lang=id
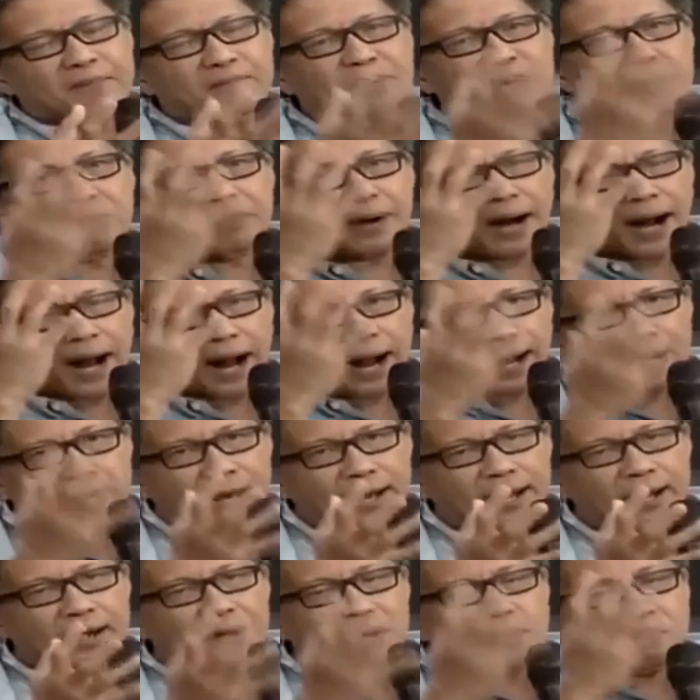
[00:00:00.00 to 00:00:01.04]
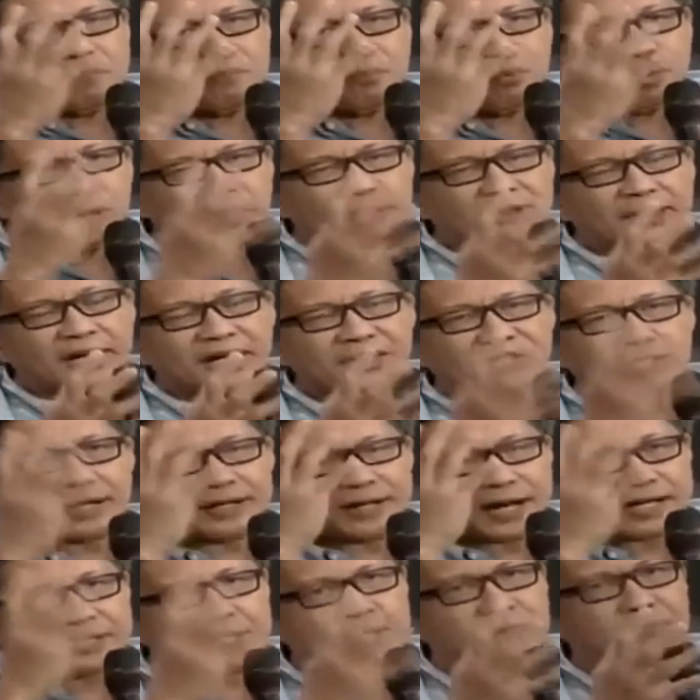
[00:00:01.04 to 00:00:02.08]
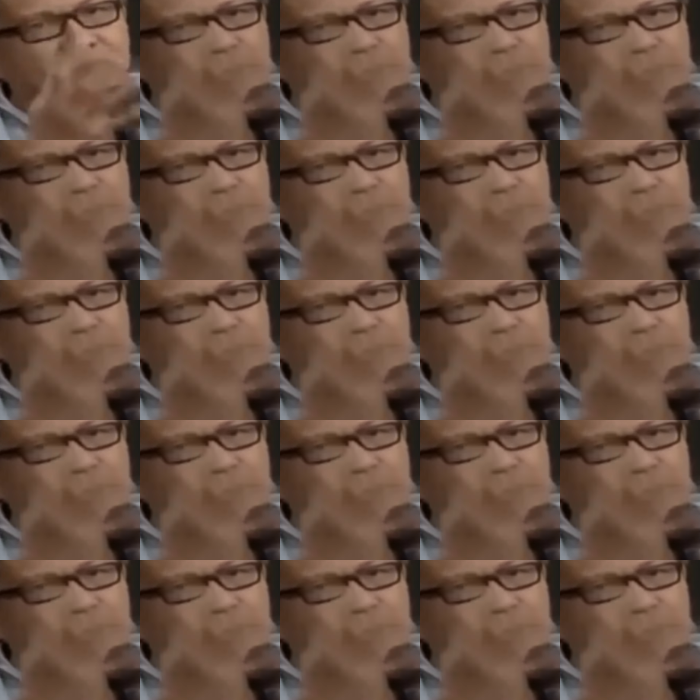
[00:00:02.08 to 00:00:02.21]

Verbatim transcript: berbahaya membuat kecerdasan